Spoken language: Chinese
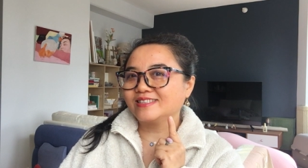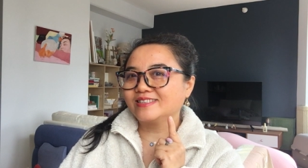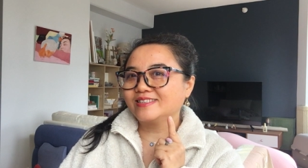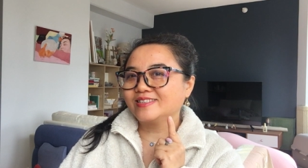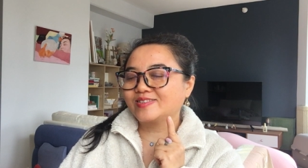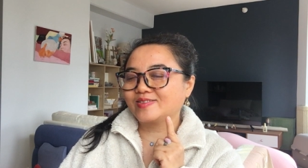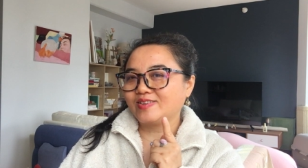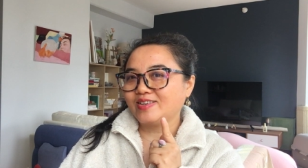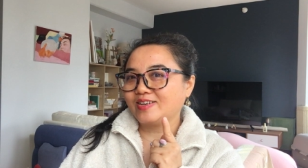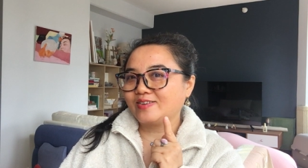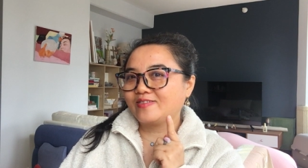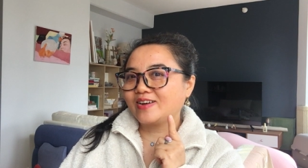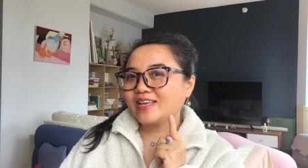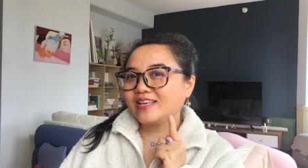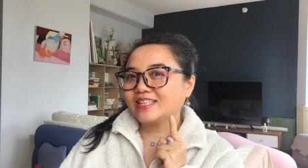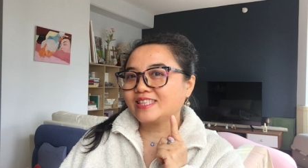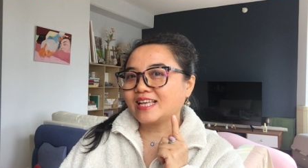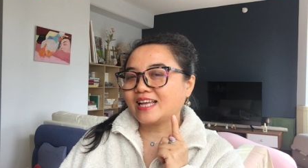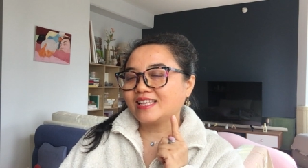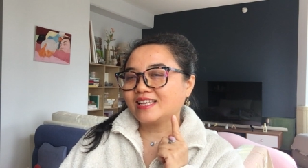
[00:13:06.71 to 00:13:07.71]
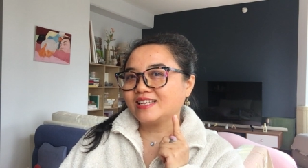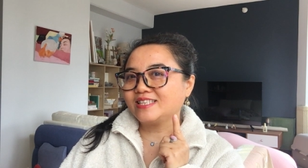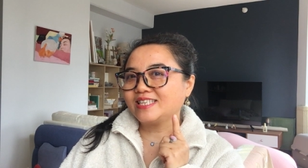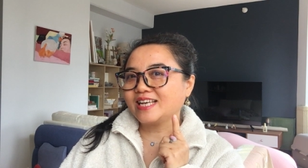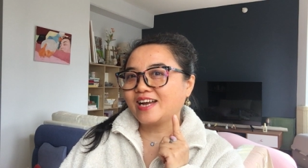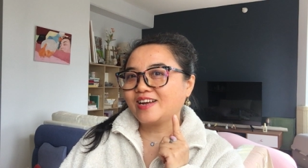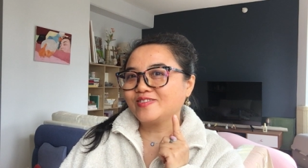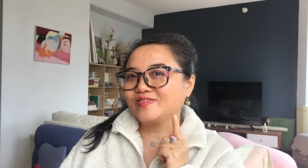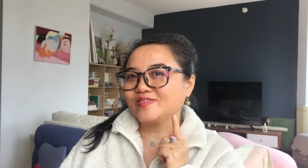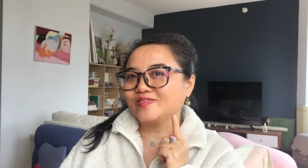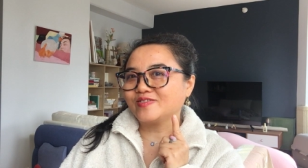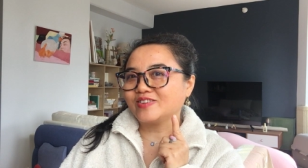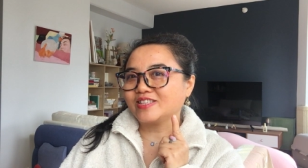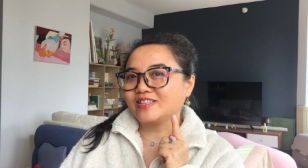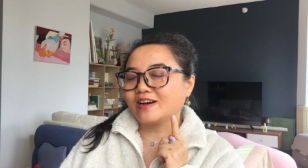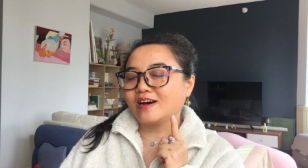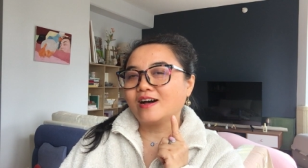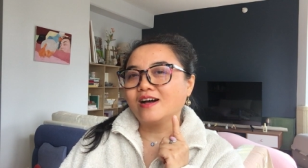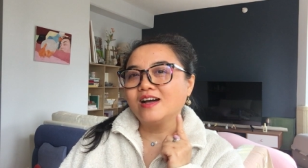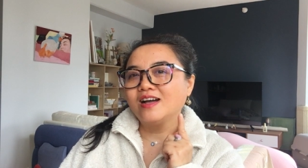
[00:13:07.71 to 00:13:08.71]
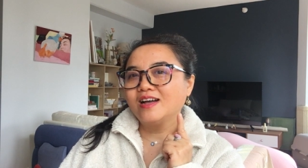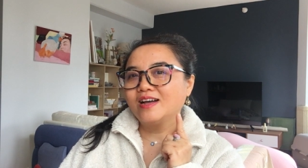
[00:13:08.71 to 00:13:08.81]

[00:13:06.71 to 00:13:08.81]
所以欢迎大家加入我的